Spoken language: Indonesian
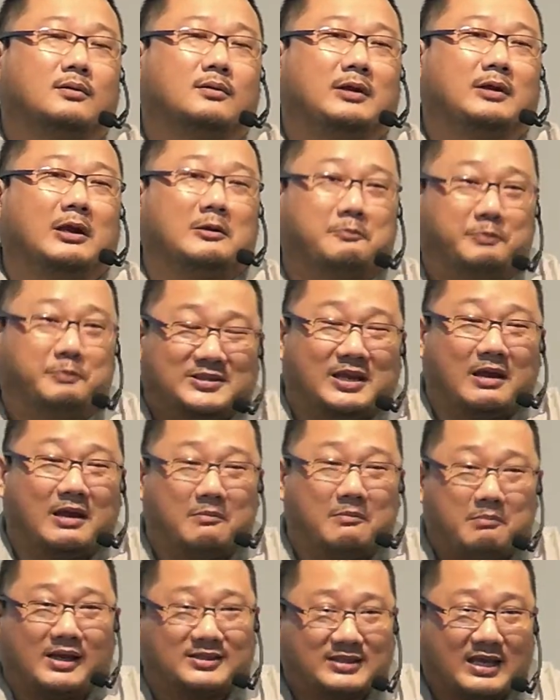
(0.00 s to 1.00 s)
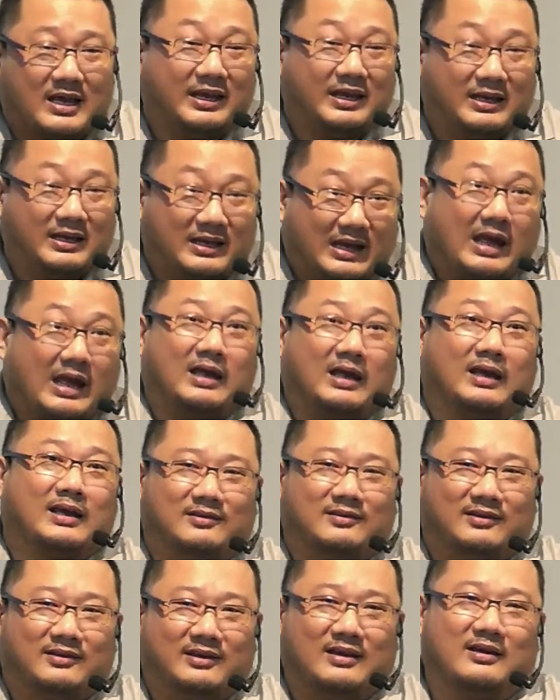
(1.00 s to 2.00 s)
dan bisa masak enak
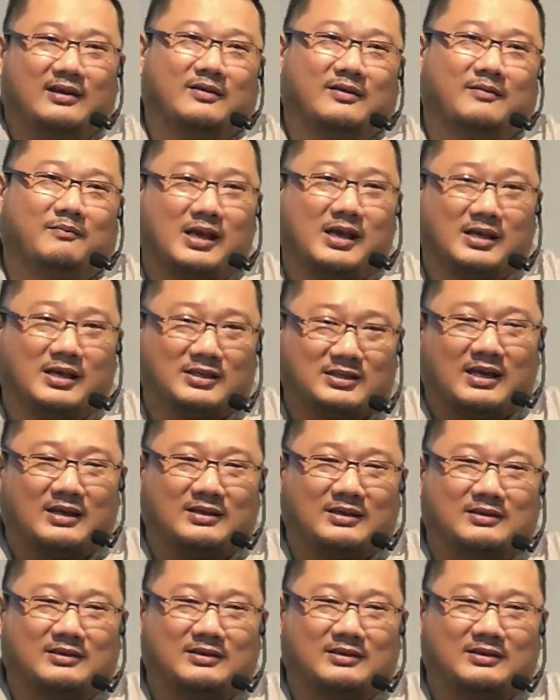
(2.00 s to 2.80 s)
gitu ya, masak.